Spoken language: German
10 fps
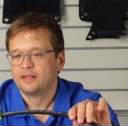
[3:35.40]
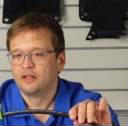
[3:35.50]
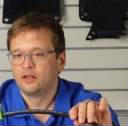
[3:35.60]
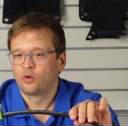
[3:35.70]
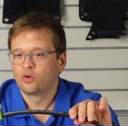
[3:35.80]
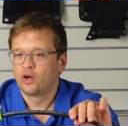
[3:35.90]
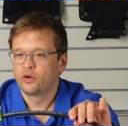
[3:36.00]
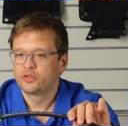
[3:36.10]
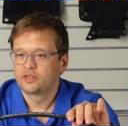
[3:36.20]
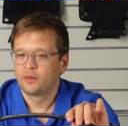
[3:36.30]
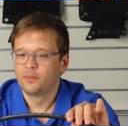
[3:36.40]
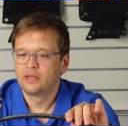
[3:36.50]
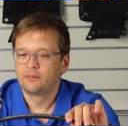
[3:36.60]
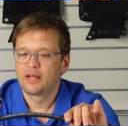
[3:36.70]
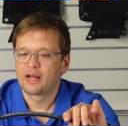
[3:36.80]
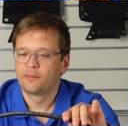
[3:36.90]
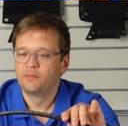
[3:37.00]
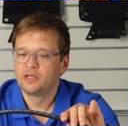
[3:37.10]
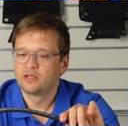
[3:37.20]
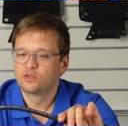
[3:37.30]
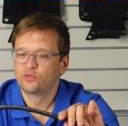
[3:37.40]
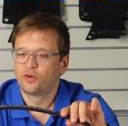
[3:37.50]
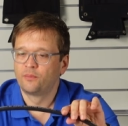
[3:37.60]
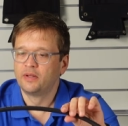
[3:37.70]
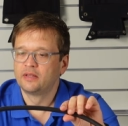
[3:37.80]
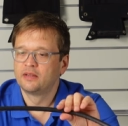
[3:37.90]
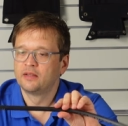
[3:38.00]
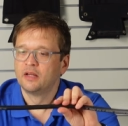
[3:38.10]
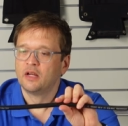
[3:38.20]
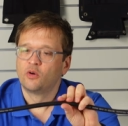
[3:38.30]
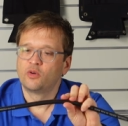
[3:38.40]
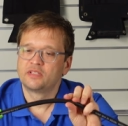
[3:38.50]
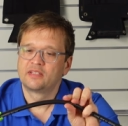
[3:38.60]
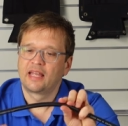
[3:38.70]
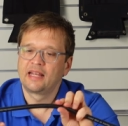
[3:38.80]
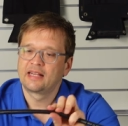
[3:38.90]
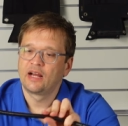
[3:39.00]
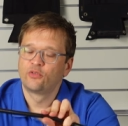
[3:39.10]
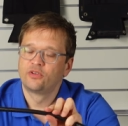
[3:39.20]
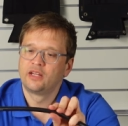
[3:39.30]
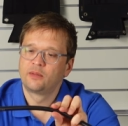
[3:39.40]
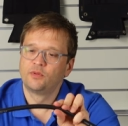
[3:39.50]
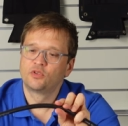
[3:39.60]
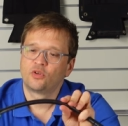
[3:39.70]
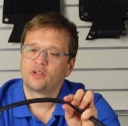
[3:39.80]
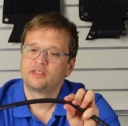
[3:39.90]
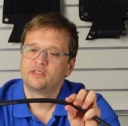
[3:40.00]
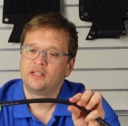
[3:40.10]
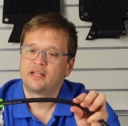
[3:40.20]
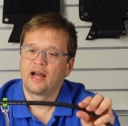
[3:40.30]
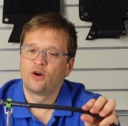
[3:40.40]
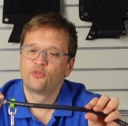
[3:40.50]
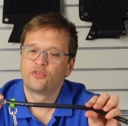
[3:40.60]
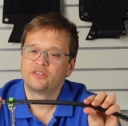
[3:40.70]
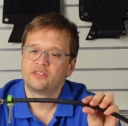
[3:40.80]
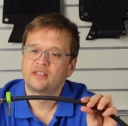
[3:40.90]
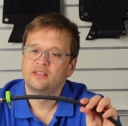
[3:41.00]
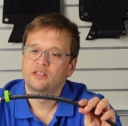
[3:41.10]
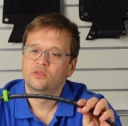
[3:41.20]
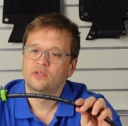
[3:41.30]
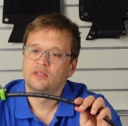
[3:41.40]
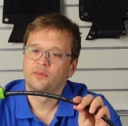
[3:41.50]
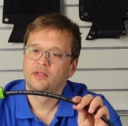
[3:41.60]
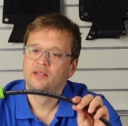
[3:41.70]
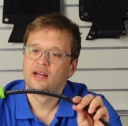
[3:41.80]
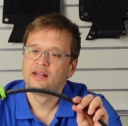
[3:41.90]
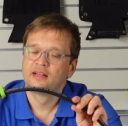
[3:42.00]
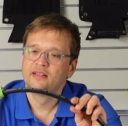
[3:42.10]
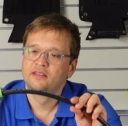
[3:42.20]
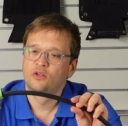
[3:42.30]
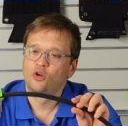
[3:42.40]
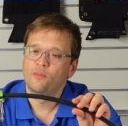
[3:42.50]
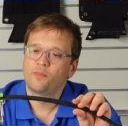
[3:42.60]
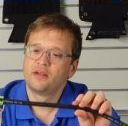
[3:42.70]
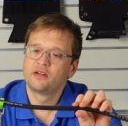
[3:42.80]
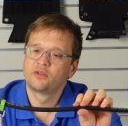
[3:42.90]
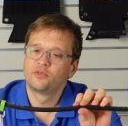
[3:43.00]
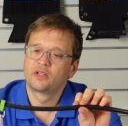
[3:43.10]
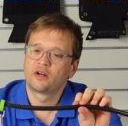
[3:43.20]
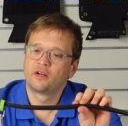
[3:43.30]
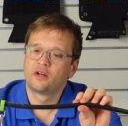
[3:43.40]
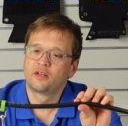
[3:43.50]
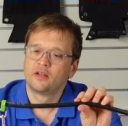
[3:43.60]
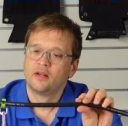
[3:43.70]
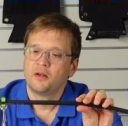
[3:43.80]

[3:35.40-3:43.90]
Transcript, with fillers: die Longhouse dann mit dem Karabiner zu verbinden und es trägt auch nicht besonders dick auf, also es ist jetzt nicht so, dass man hier einen riesen Klöpper irgendwie dran hat.